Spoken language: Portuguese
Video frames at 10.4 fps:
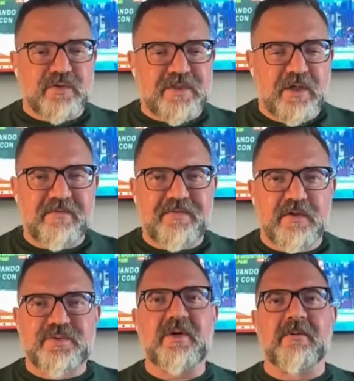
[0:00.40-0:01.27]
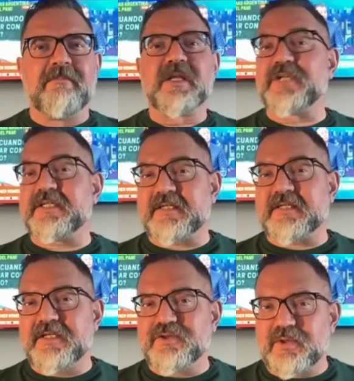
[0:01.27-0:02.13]
Vitor Teófilo, João, já
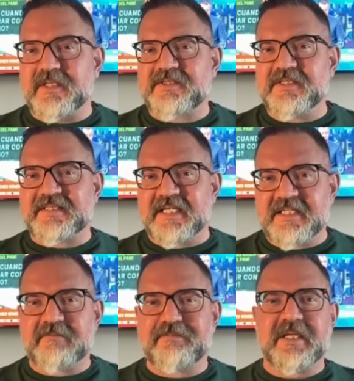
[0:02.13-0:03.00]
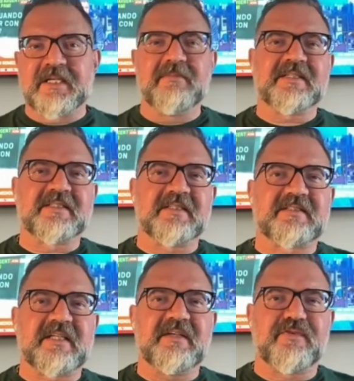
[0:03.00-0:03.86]
já tem Jorge Serrão por aqui, mas
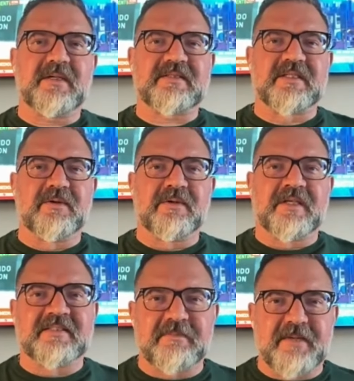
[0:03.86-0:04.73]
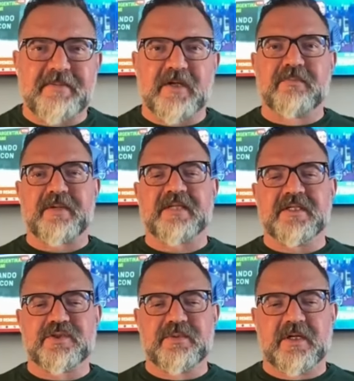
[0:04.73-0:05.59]
antes tem informação. O que, que você preparou para
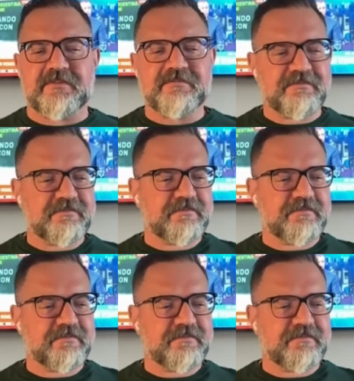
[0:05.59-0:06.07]
a gente, João?